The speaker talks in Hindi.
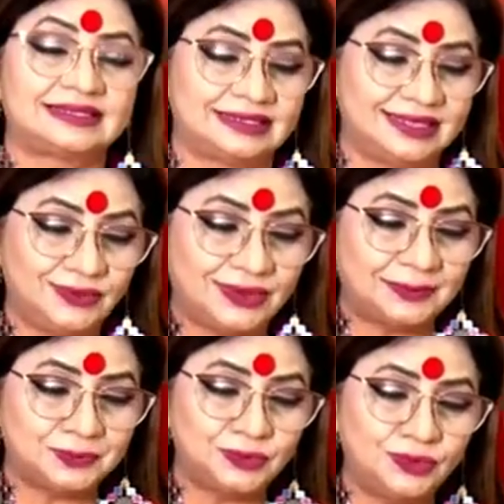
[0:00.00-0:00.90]
करें और
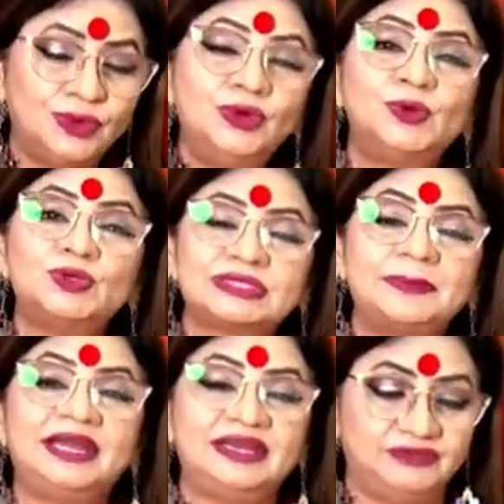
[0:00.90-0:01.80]
आपको उसका
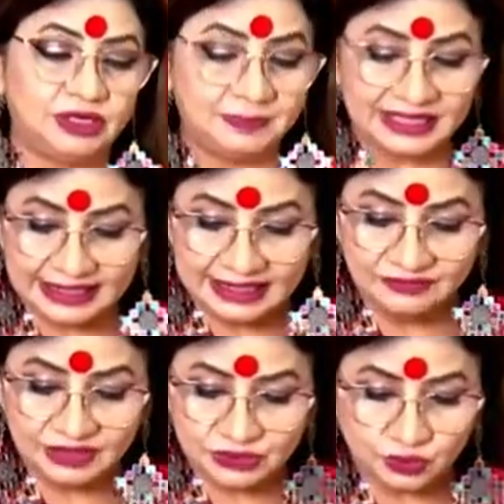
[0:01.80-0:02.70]
बेनिफिट है बट एनी
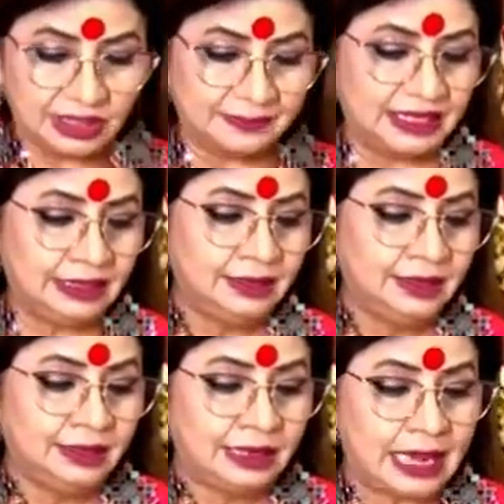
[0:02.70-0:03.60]
anyway, जो हमें
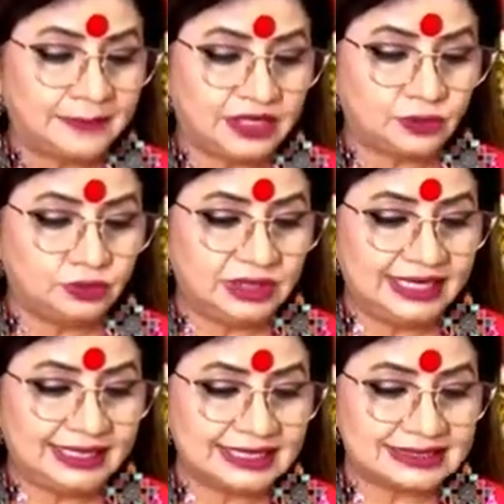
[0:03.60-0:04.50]
आपकी कुंडली
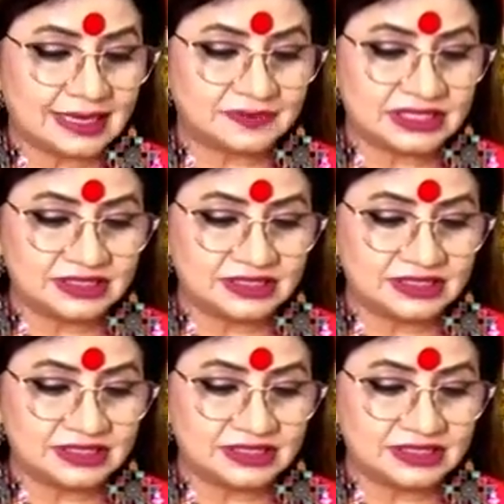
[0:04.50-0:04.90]
के हिसाब से